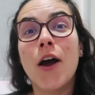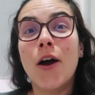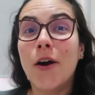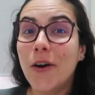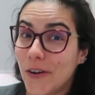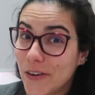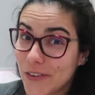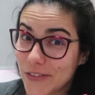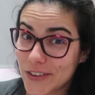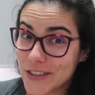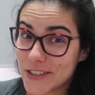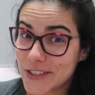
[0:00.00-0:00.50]

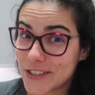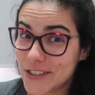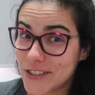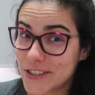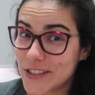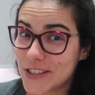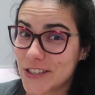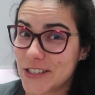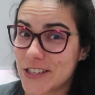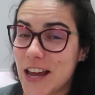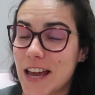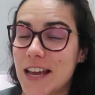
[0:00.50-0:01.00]
O vídeo de
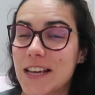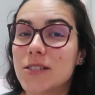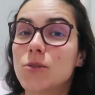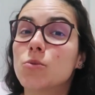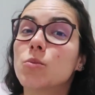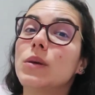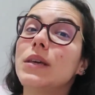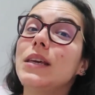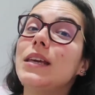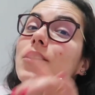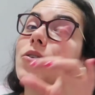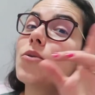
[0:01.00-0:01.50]
hoje é
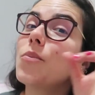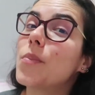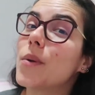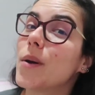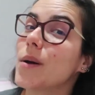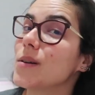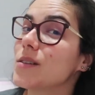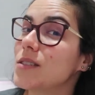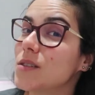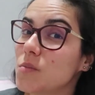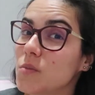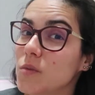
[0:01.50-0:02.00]
isso e no
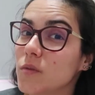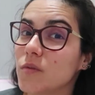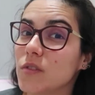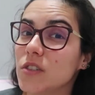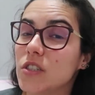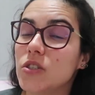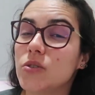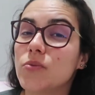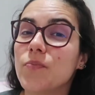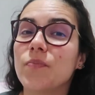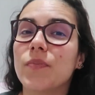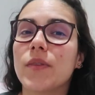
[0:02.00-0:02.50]
próximo vídeo
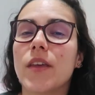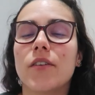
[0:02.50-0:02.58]
vídeo